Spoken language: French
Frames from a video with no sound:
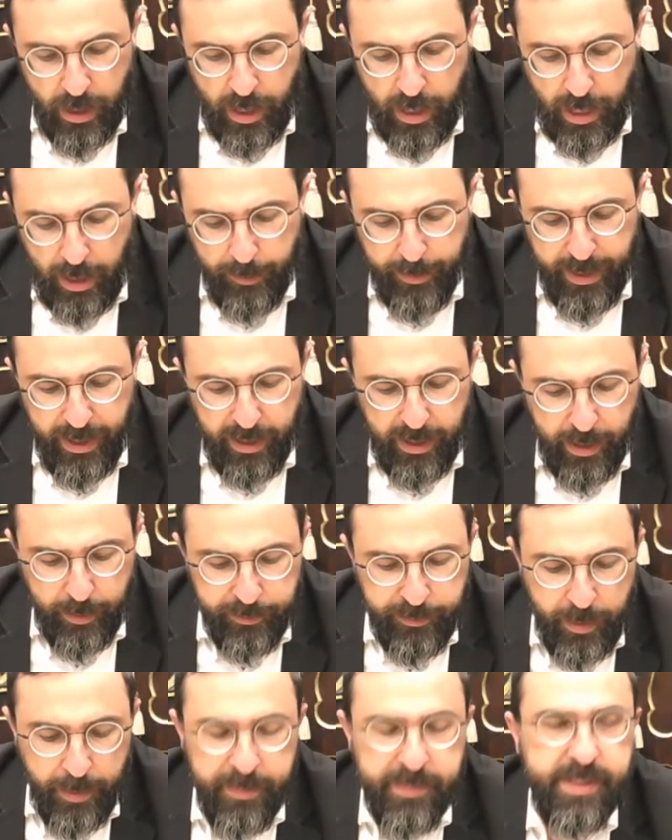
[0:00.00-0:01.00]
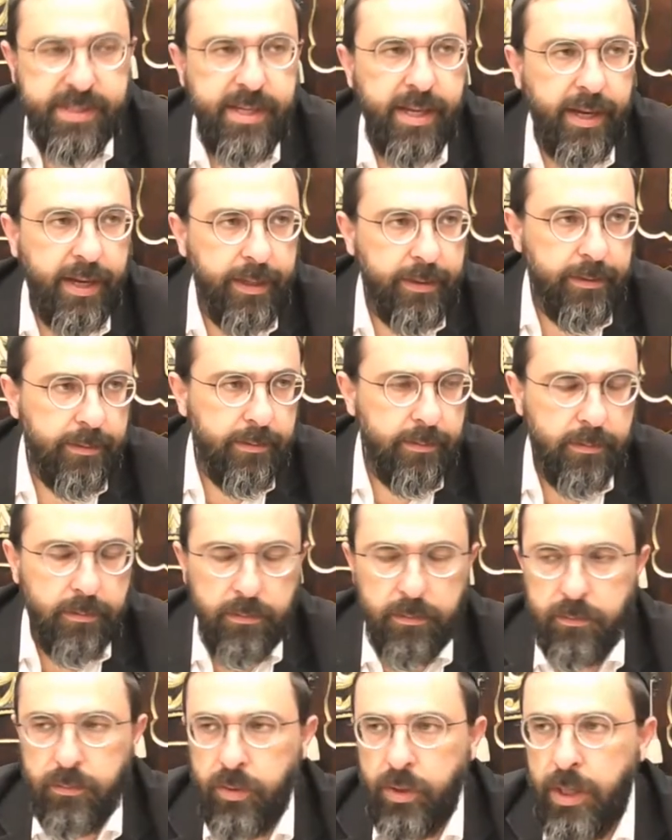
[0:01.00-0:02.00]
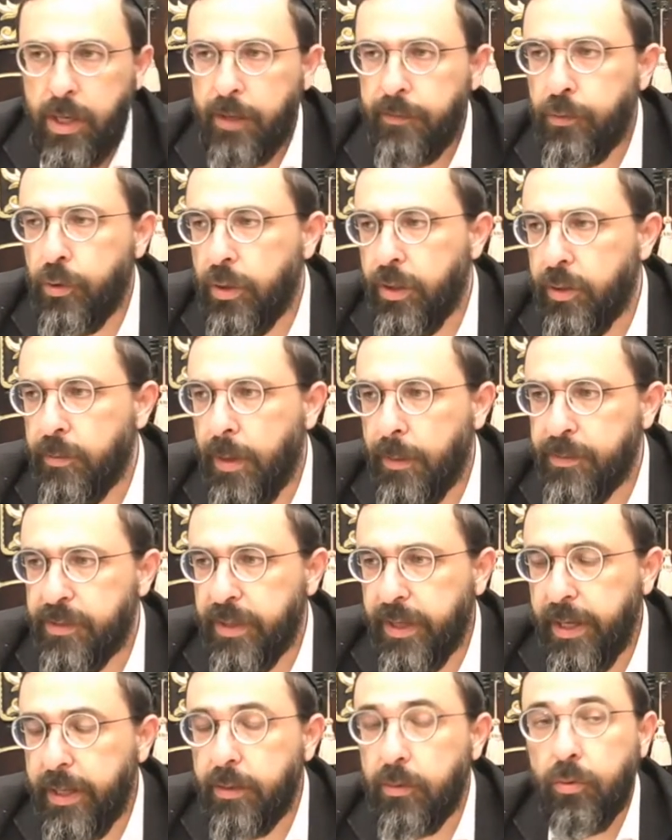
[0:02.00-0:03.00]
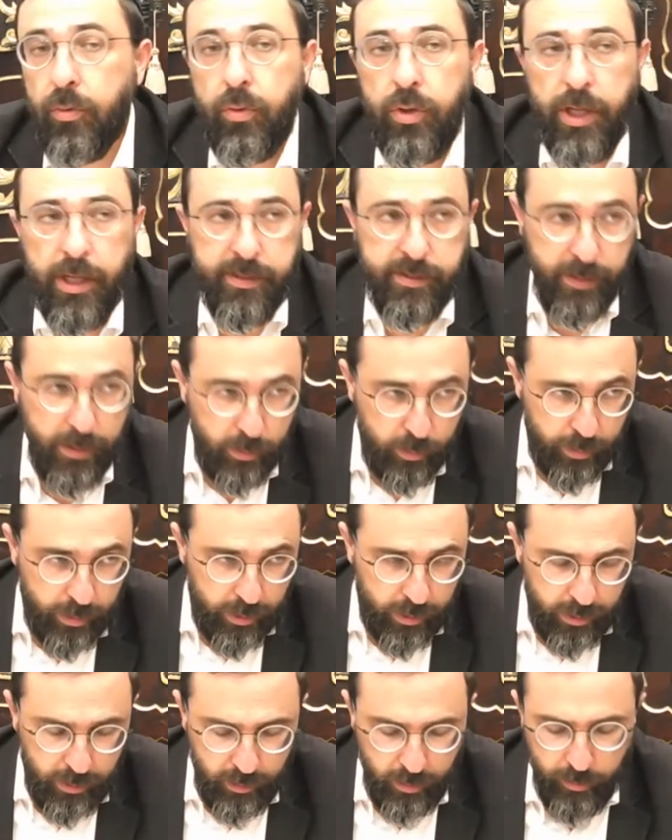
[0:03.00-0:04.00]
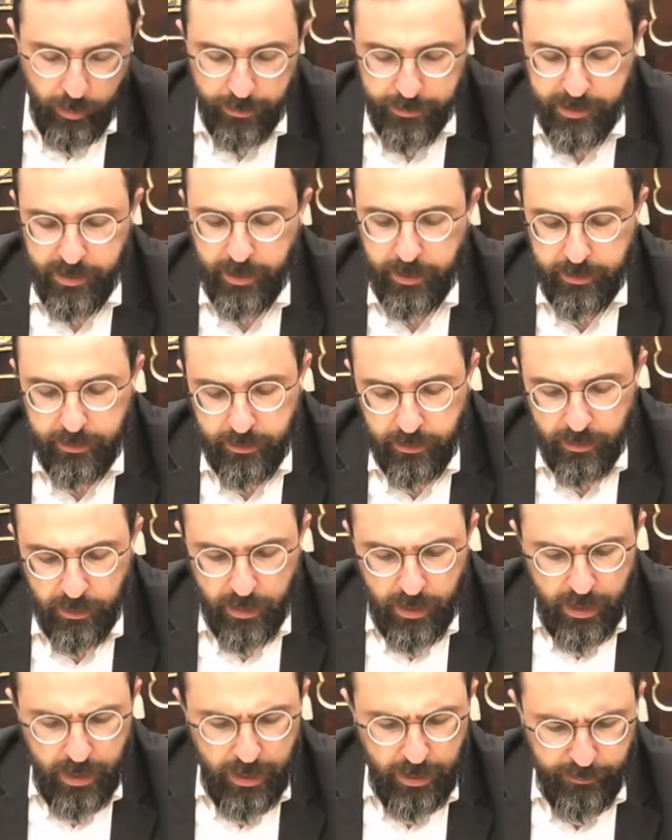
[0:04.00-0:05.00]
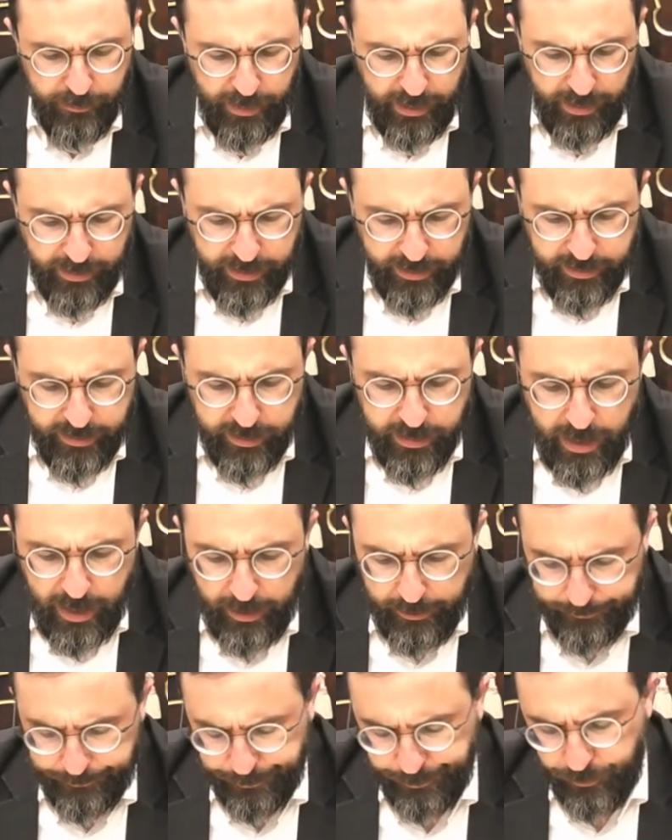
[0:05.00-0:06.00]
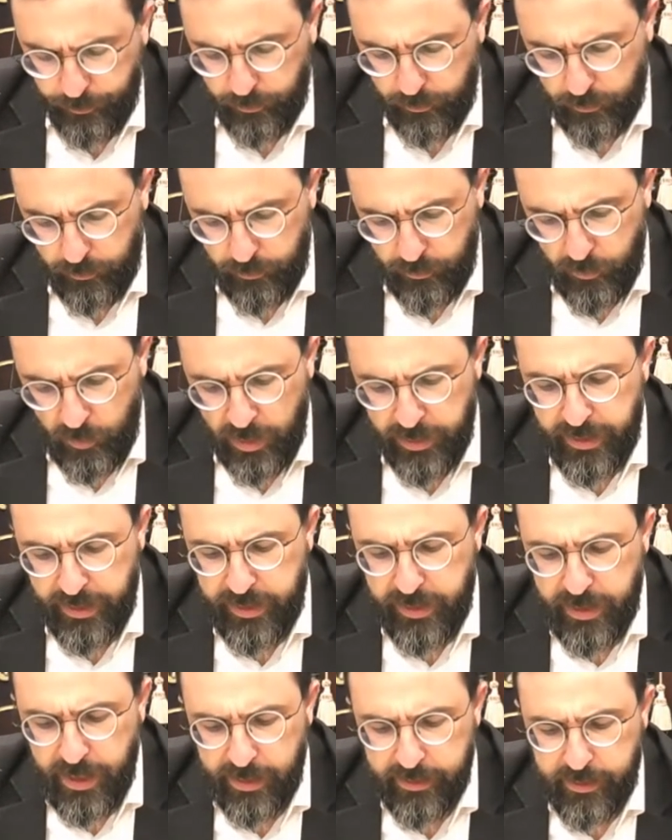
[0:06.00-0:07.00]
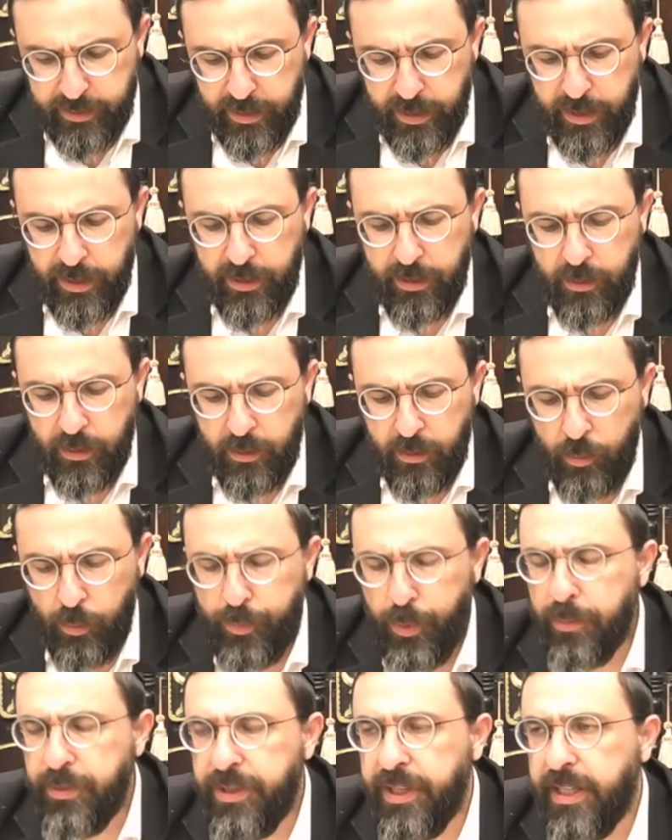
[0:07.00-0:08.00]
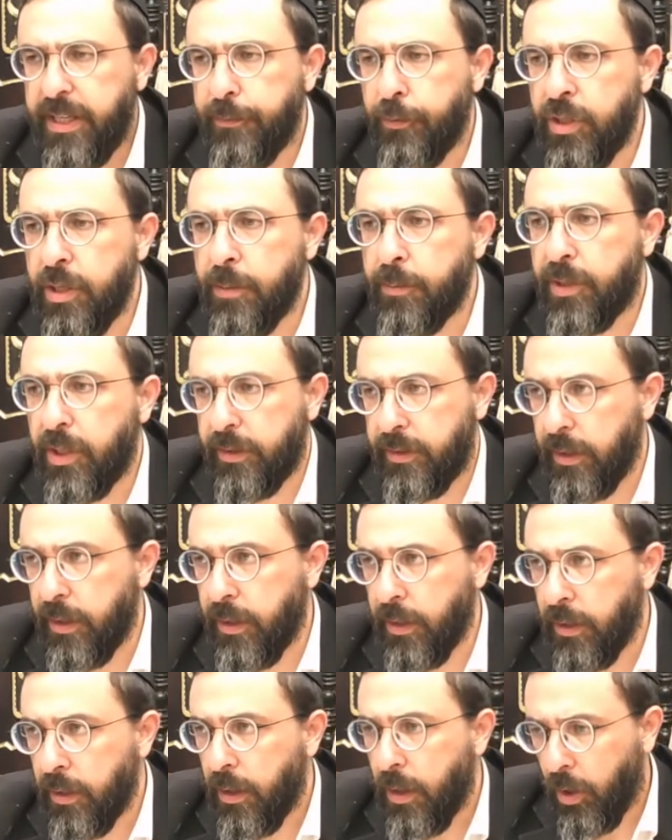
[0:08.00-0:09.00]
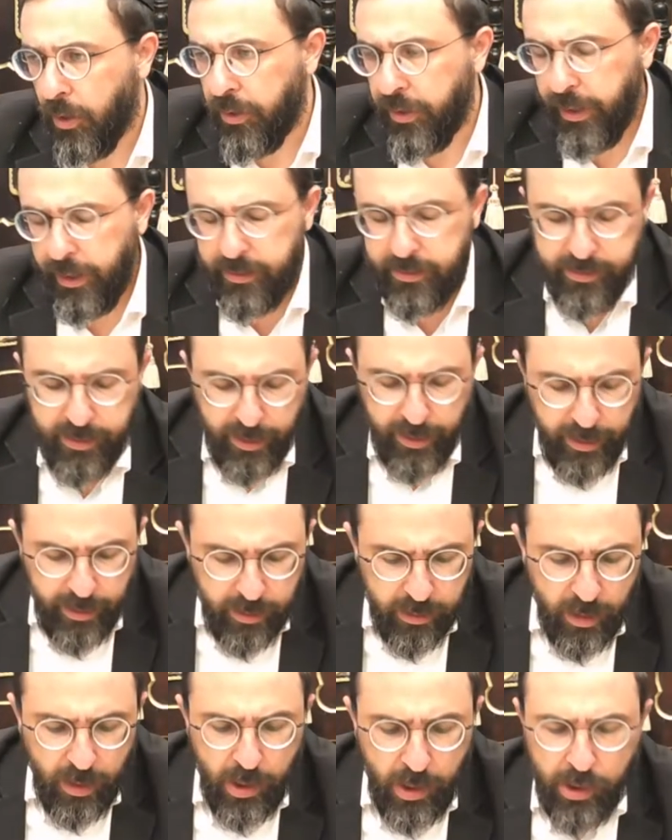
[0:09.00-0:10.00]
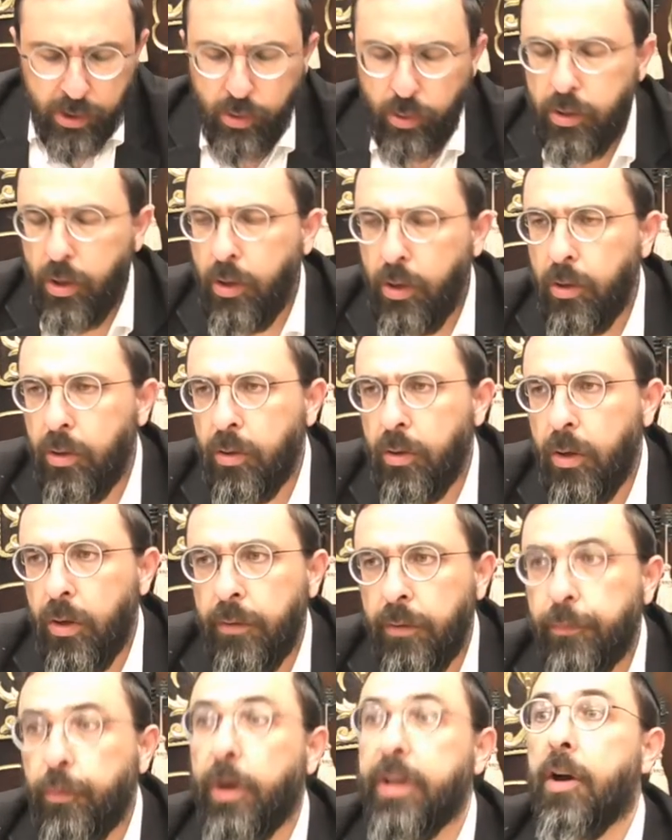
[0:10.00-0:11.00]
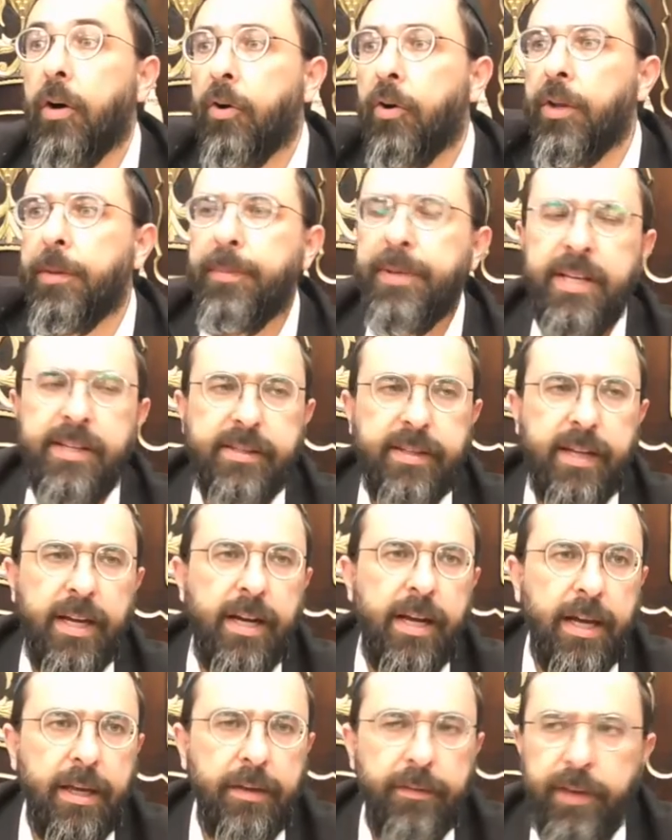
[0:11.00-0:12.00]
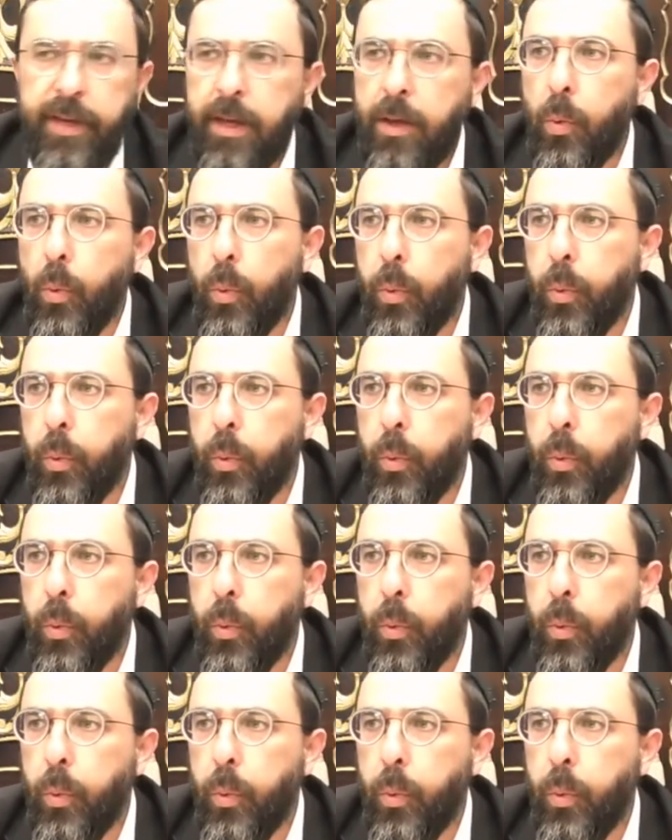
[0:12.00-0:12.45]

Abba la mamzeret. Il a violé une mamzeret, il a séduit une mamzeret. Valanetina. Netina, c'est le peuple des Givonim qui était en Eretz Israël, que quand, voyant les béné Israël arriver,